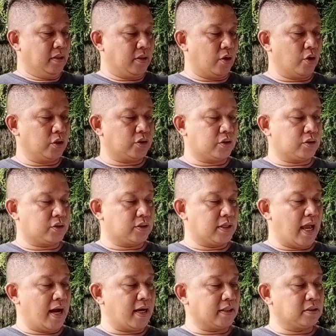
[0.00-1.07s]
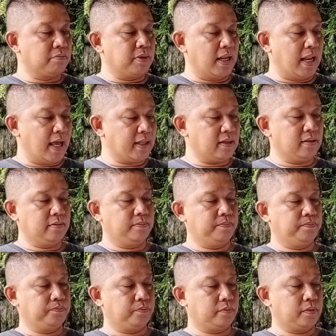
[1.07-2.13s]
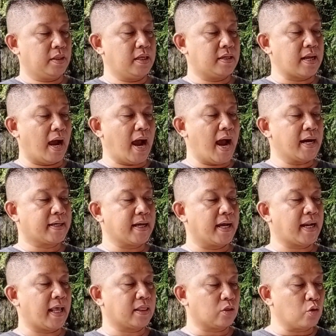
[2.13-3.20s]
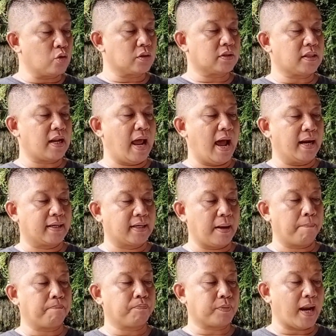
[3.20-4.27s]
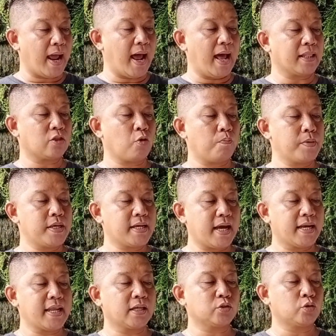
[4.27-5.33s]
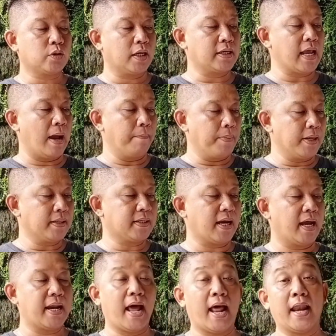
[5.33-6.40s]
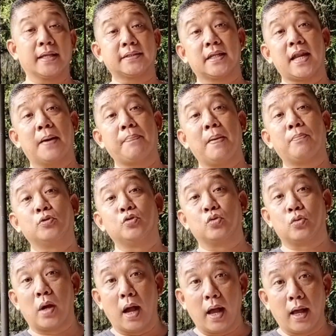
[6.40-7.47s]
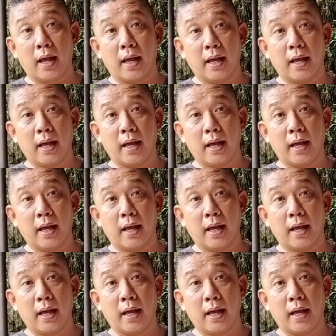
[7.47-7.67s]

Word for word: Terus yang kesembilan, tidak ada retur terhadap trah atau pinjikan yang sudah diambil dengan alasan apapun juga.